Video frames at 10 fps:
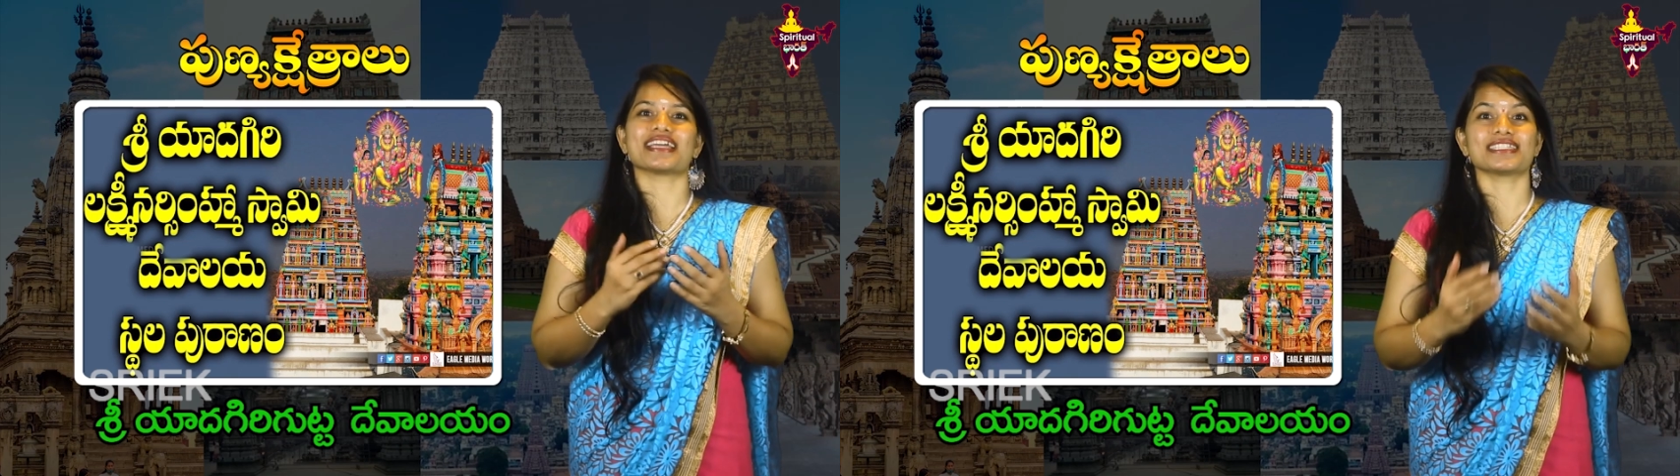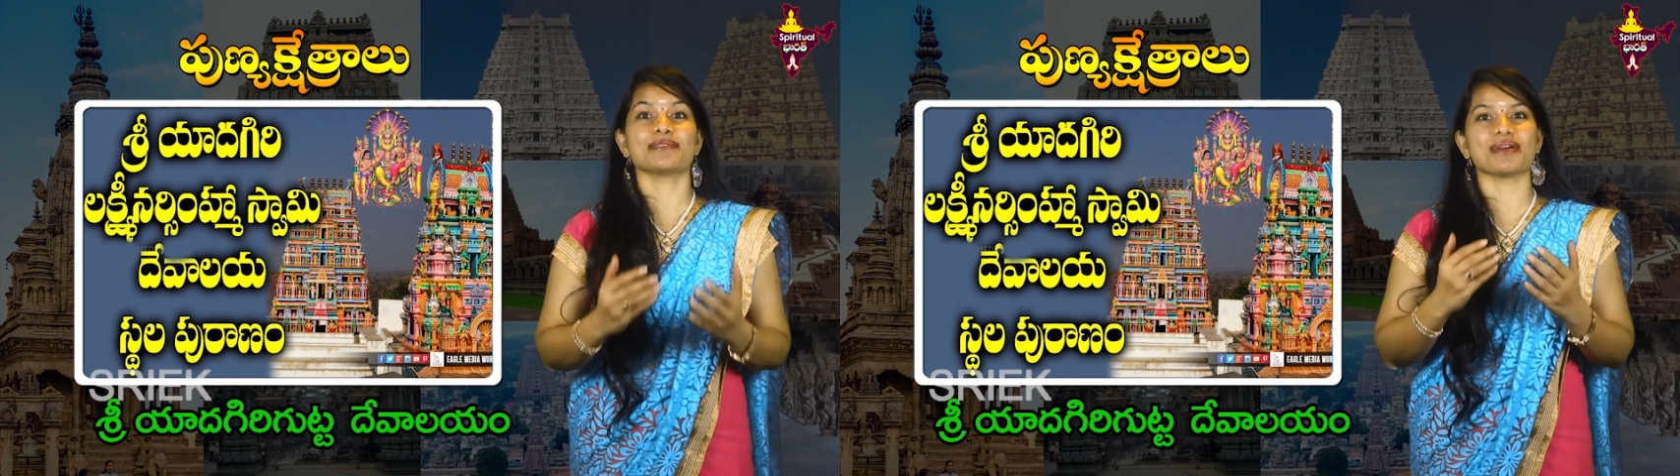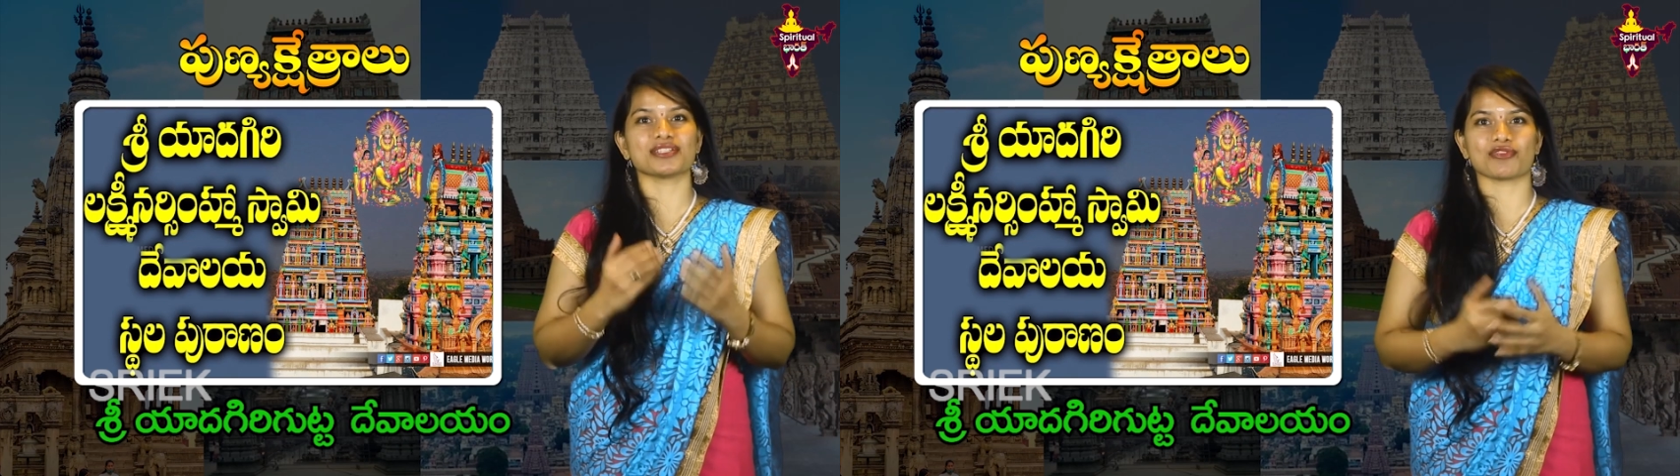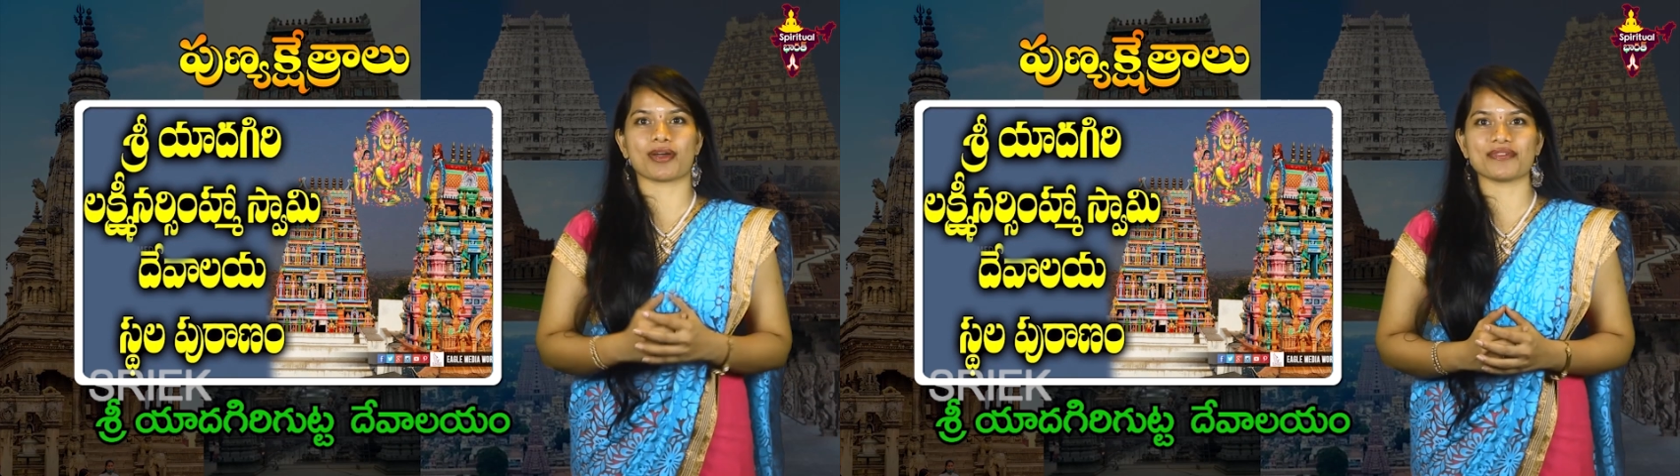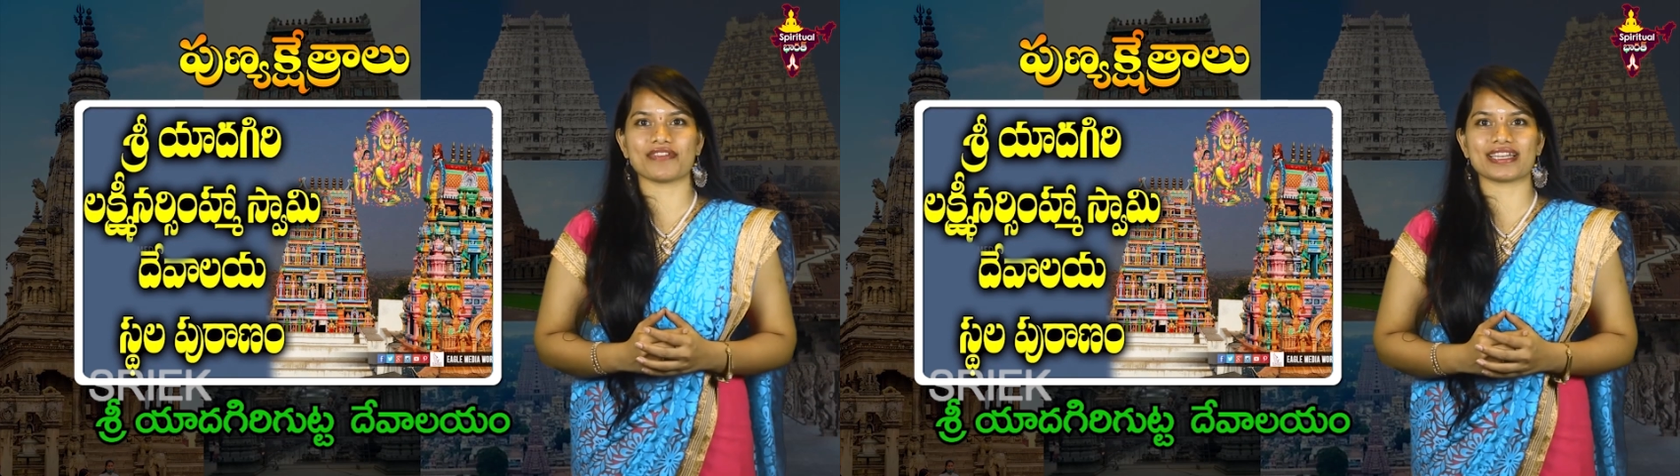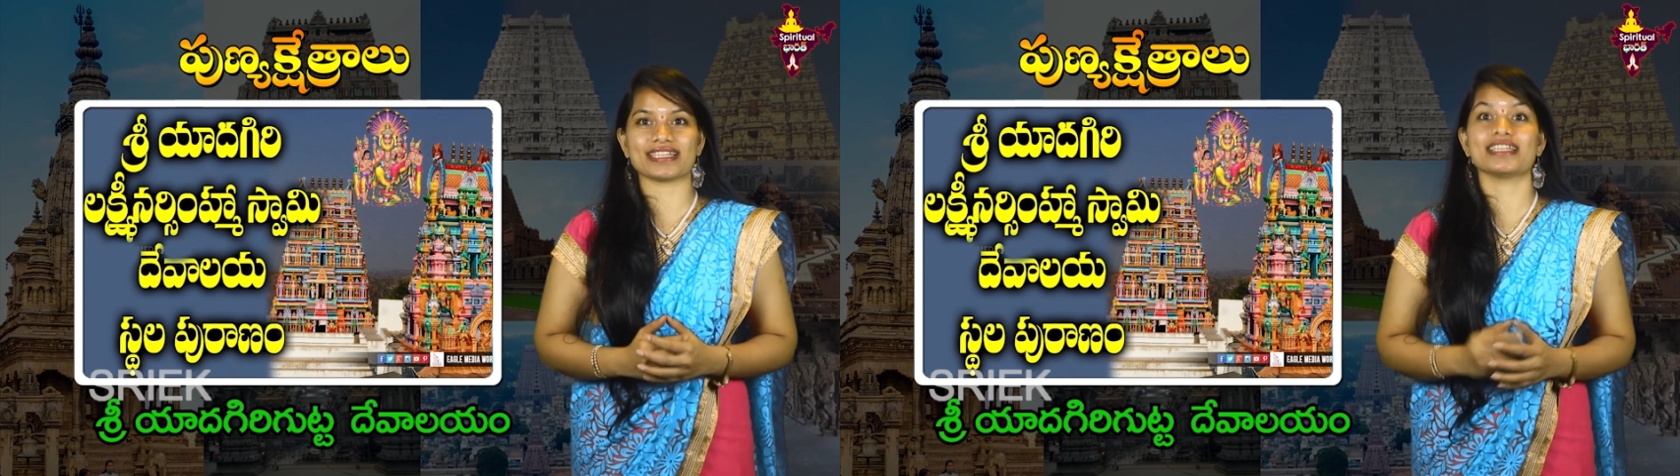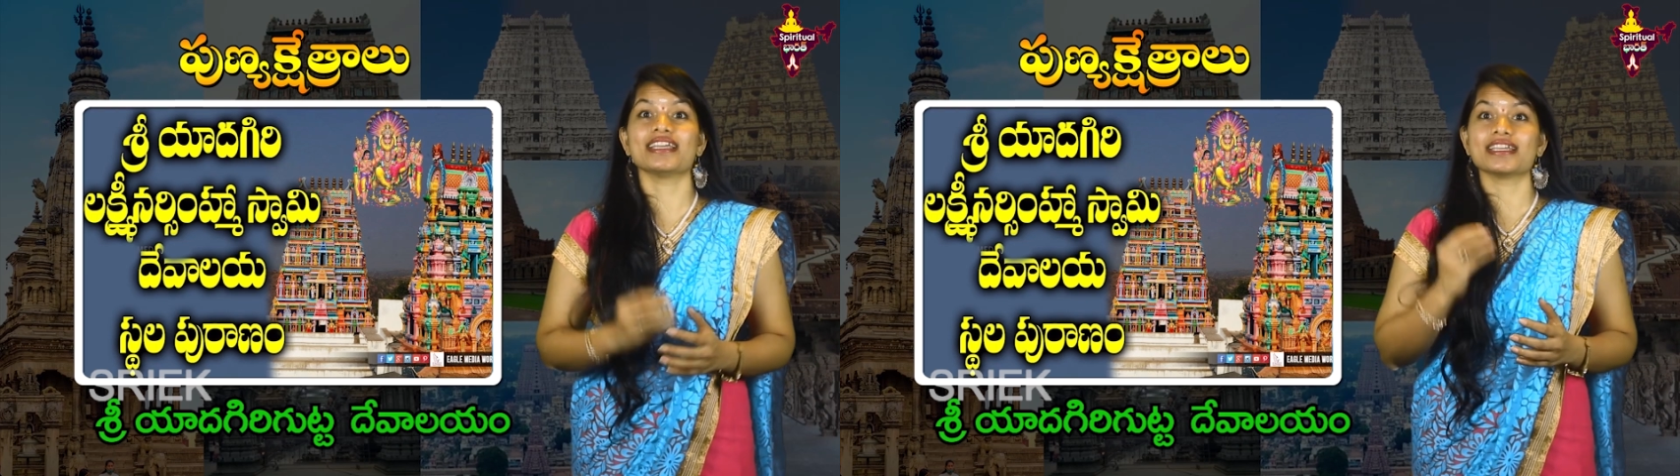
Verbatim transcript: నరసింహస్వామి వారి